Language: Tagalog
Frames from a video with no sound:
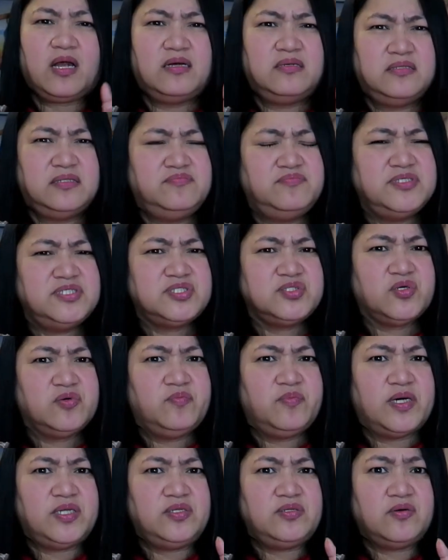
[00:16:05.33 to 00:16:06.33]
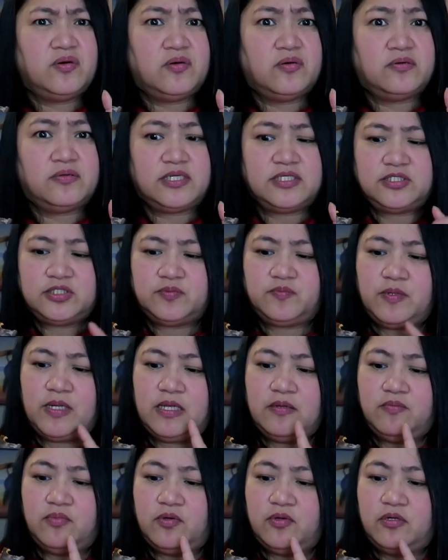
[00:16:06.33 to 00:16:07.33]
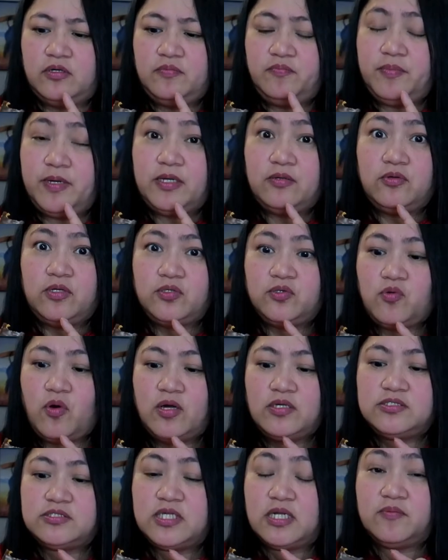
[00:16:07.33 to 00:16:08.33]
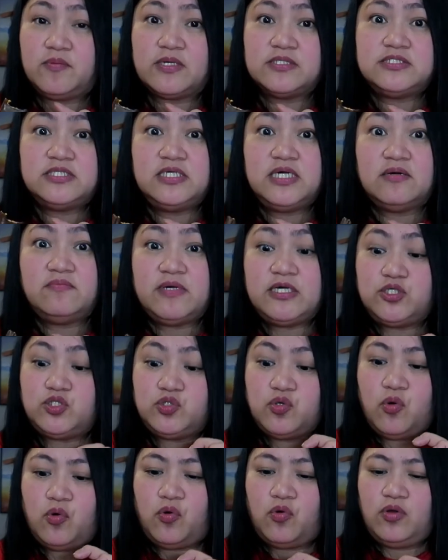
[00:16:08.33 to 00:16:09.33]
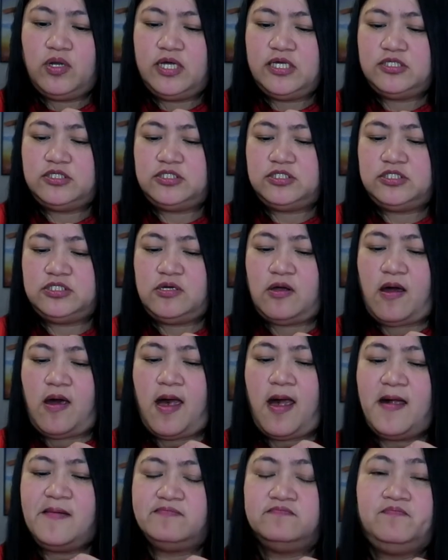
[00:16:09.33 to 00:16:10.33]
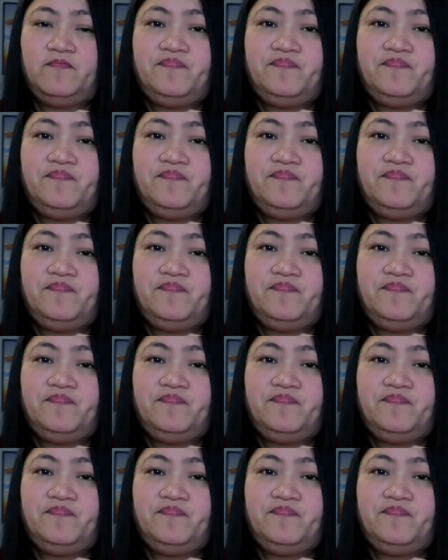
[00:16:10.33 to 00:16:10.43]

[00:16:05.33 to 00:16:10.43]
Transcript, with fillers: Nagbisco ano, ba yung orange flavor? Pero ito ang sarap kasi nga may chocolate siya.